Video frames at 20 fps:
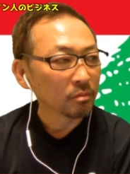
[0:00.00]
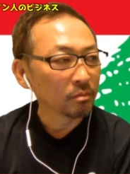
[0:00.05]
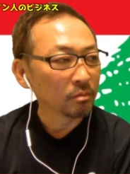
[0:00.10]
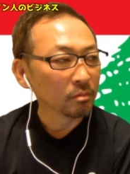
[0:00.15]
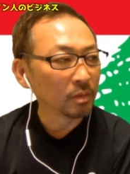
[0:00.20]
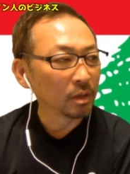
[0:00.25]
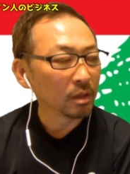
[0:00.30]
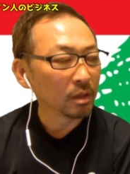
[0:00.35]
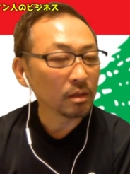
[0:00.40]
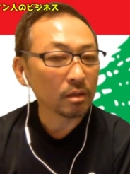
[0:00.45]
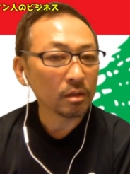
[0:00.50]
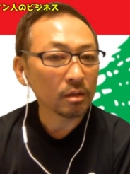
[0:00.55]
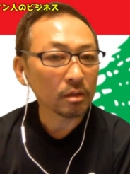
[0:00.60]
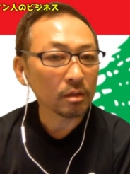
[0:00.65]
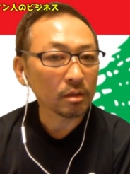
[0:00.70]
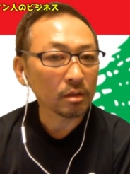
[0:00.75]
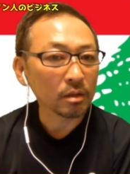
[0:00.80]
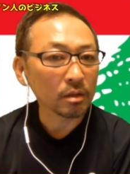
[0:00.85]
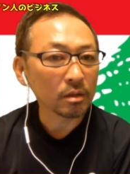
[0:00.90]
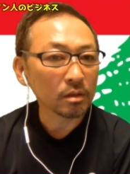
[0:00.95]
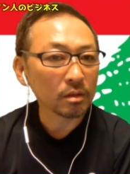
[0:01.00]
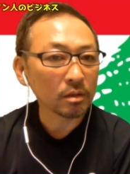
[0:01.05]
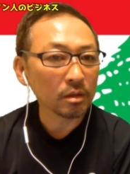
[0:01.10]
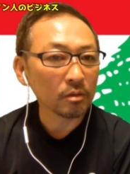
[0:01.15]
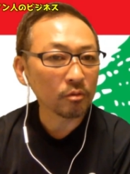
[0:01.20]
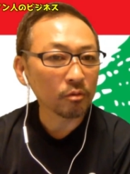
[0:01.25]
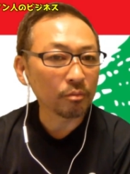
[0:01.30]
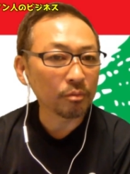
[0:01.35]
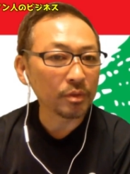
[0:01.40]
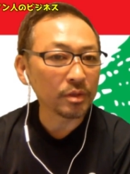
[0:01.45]
まあ、
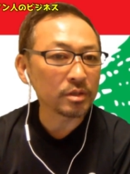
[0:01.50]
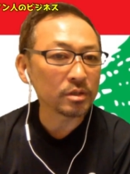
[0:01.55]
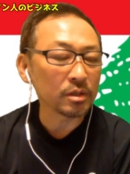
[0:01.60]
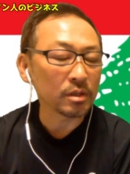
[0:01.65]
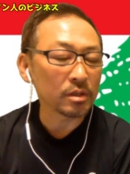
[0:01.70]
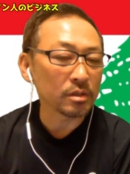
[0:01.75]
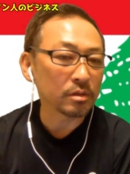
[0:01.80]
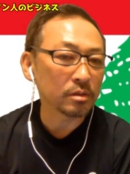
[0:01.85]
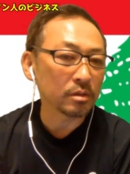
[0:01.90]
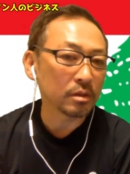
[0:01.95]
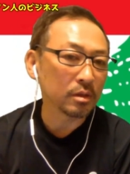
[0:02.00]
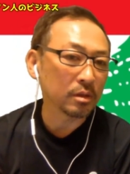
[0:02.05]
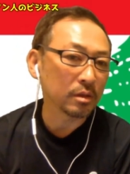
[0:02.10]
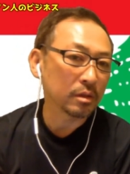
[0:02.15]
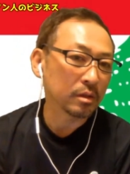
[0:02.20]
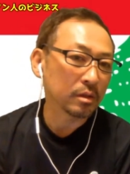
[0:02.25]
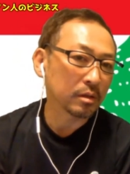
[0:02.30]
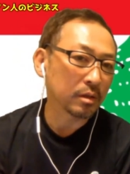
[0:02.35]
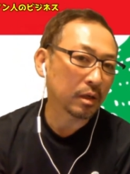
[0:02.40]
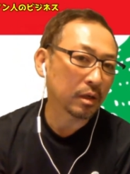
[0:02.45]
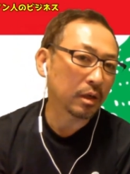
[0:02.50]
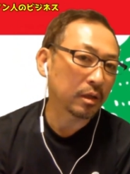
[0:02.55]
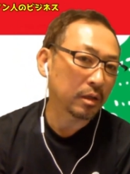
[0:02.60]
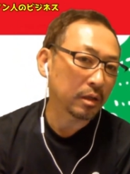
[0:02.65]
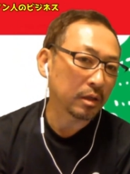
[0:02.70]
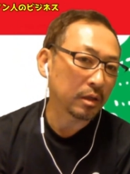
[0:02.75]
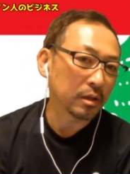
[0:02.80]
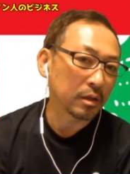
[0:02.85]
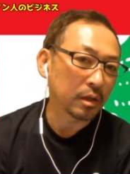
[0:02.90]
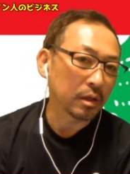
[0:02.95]
結構ビジネスに長け
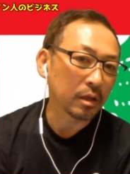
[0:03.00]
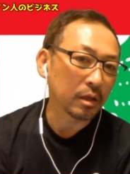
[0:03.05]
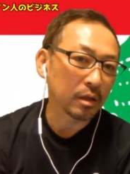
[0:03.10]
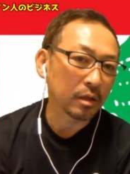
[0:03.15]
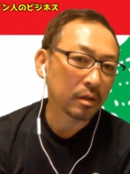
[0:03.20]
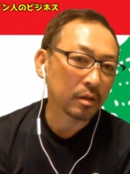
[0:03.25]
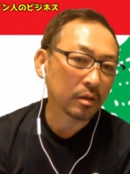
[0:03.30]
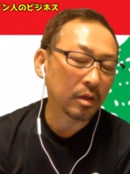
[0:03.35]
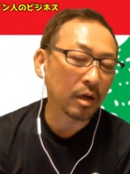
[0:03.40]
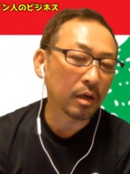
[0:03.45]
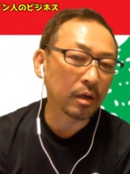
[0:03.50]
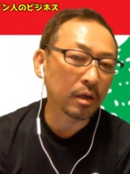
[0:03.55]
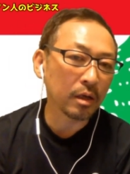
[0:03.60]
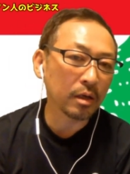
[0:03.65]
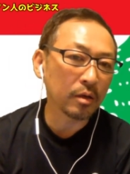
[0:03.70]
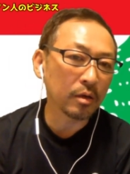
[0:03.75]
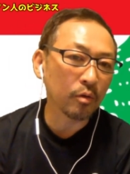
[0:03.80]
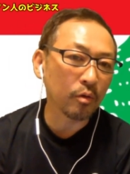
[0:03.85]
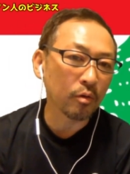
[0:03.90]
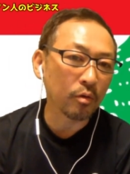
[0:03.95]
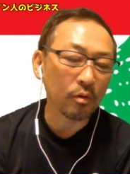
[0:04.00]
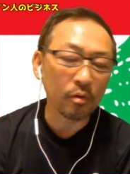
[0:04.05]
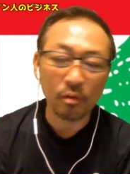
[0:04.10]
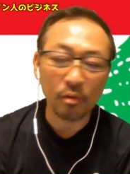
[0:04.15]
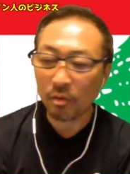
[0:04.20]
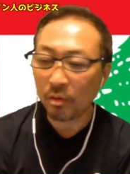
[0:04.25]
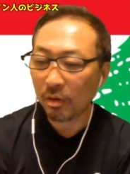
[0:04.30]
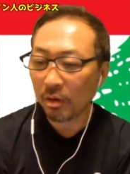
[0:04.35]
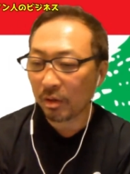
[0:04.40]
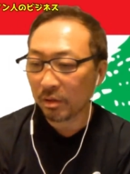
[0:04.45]
ていて、多言語
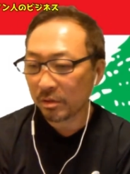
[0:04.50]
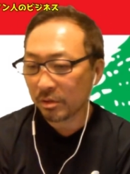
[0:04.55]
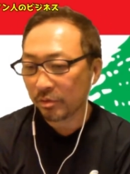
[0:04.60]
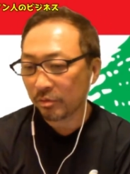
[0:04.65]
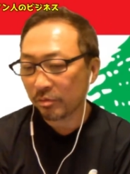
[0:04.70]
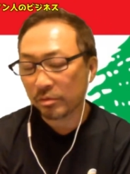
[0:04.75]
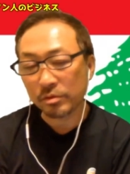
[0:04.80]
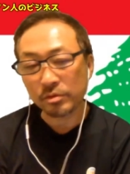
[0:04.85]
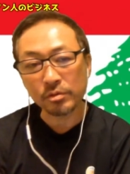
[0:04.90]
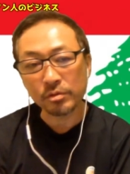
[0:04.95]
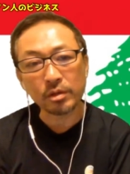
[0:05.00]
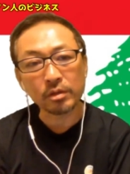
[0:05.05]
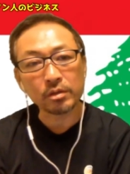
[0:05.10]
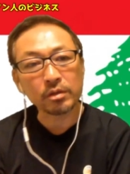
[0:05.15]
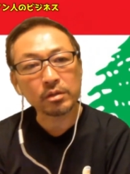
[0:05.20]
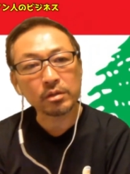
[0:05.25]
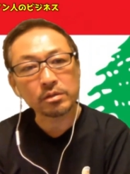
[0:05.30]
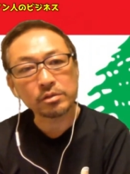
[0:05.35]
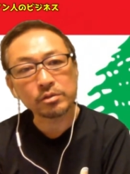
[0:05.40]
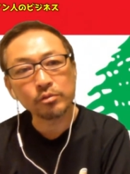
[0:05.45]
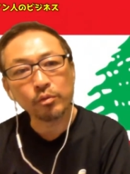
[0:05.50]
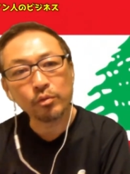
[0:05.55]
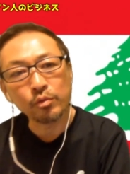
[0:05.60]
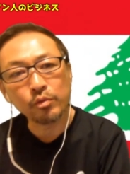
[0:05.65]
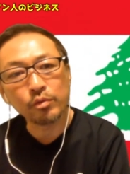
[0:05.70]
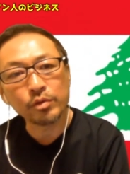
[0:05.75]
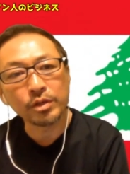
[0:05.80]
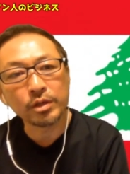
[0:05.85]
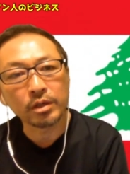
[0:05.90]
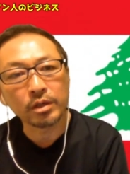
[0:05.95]
を活用する方がすごい
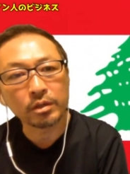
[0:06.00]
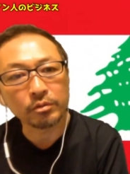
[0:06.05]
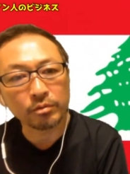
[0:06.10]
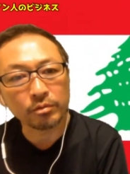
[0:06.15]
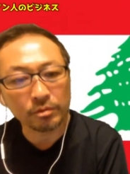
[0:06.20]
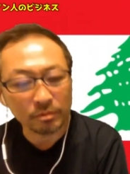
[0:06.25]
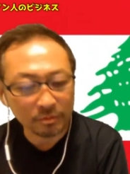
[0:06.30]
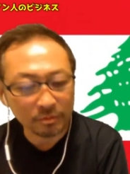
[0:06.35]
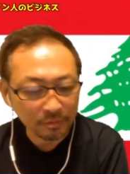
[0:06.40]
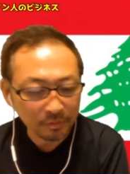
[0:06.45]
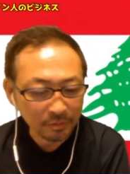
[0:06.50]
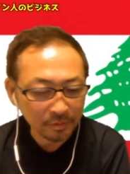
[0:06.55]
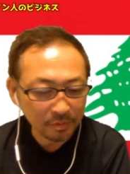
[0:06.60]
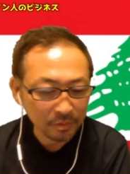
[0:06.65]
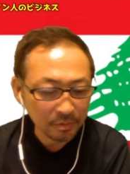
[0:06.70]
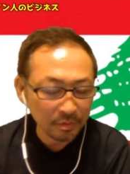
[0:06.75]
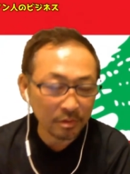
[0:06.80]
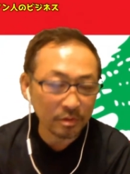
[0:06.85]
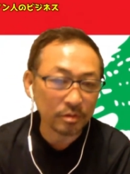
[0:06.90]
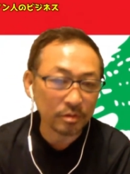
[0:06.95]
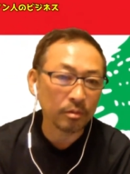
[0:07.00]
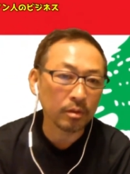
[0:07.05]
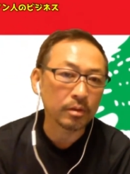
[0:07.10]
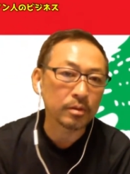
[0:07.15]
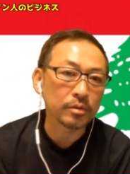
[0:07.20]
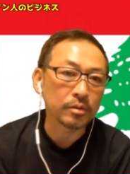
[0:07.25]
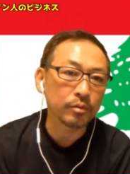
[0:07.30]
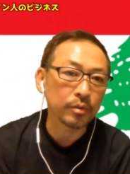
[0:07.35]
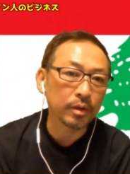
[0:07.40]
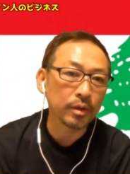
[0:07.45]
多いなという印象な
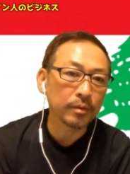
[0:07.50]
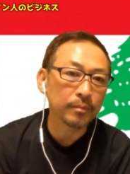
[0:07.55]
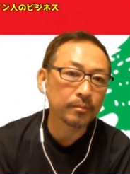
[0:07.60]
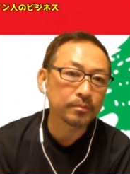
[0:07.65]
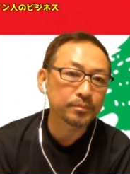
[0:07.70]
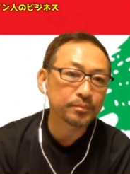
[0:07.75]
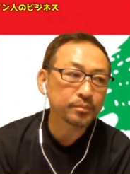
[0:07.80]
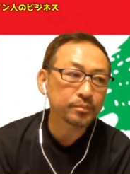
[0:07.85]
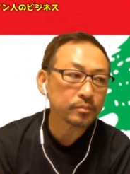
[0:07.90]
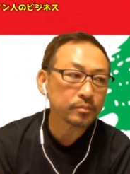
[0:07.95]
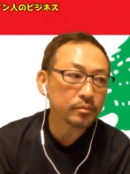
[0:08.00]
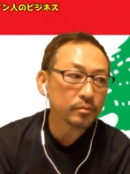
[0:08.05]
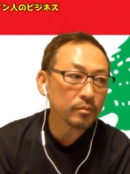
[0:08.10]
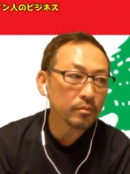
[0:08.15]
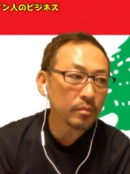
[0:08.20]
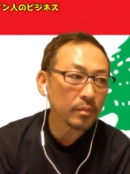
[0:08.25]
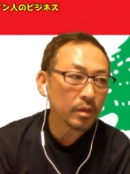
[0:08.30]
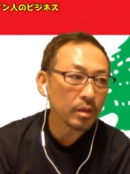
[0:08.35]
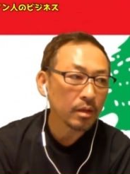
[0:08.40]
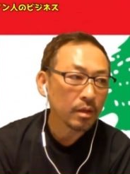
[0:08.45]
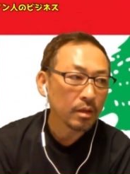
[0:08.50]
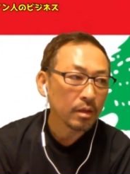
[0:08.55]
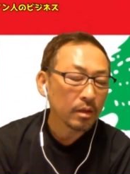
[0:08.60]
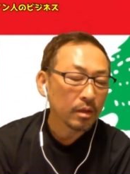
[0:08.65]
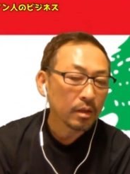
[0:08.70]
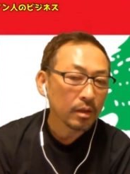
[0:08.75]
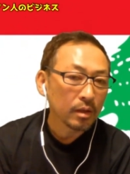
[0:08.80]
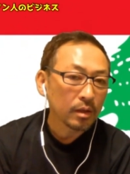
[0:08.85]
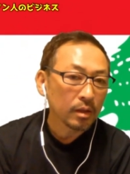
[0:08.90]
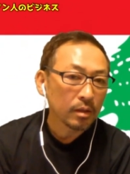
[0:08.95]
んですよね。
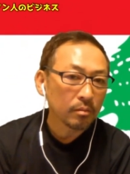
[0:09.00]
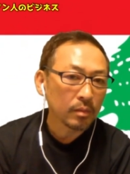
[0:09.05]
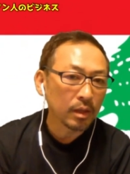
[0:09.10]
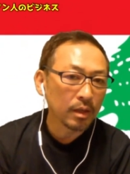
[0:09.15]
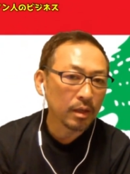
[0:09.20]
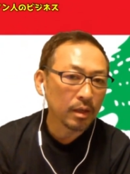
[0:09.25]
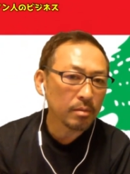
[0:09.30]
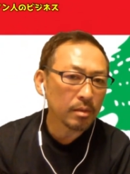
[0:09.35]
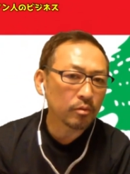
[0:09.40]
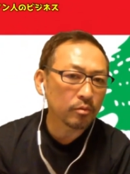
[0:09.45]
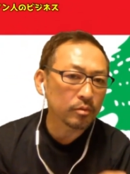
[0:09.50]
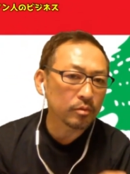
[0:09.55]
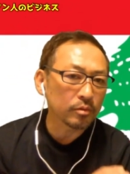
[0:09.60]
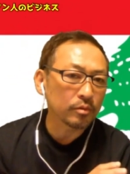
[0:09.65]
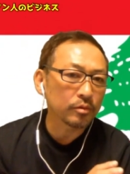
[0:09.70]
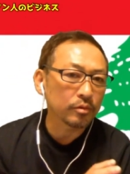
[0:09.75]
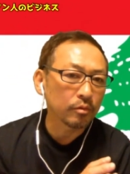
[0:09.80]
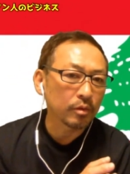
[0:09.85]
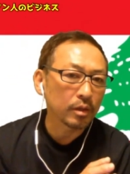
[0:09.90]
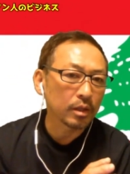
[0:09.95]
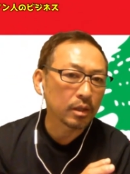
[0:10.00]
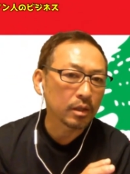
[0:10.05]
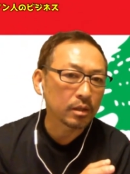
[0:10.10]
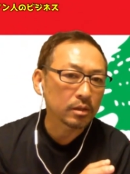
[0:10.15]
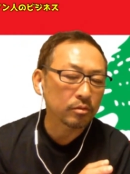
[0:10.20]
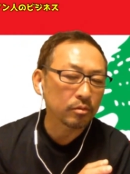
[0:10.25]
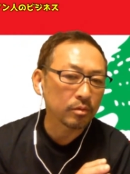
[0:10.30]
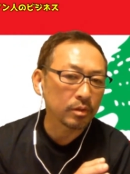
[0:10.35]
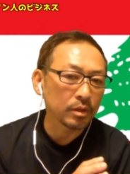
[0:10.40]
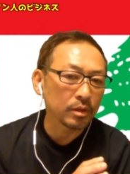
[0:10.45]
まあ、レバノンっていうの
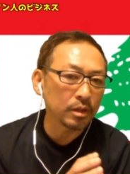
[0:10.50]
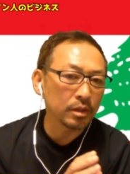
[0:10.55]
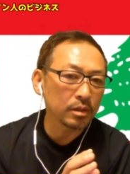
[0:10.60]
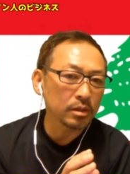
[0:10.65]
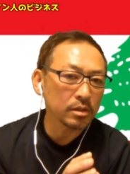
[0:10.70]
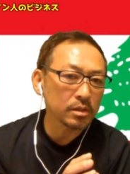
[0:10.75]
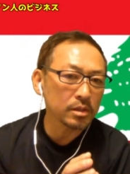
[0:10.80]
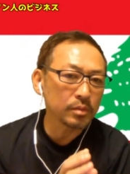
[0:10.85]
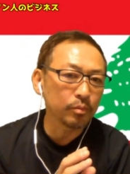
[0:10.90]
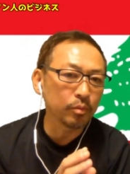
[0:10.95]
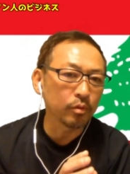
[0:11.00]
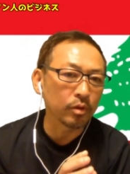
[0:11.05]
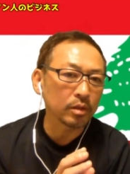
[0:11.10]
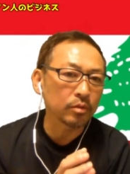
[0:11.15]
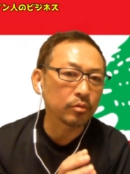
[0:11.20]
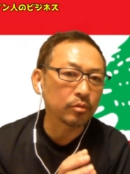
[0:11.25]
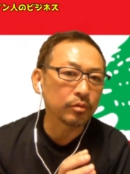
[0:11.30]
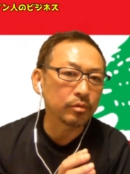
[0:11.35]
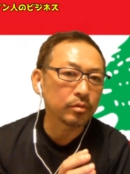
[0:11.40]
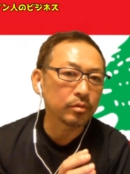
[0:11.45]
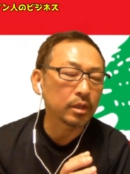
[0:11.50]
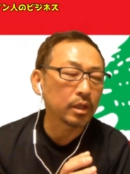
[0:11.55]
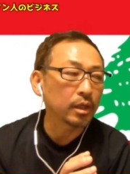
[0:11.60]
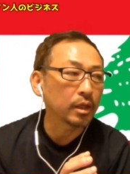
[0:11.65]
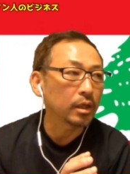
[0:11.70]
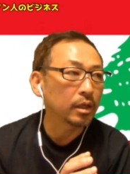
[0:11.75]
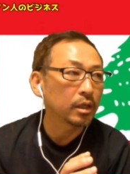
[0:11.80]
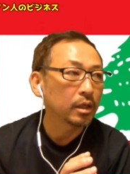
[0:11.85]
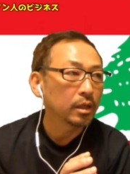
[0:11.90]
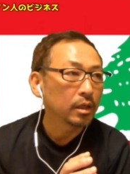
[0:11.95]
は、そのディアスポラといっ
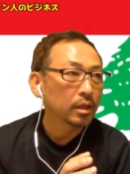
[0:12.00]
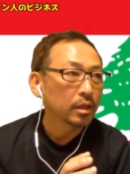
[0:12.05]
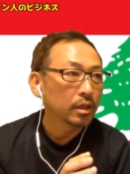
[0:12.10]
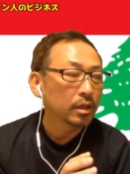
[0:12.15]
て、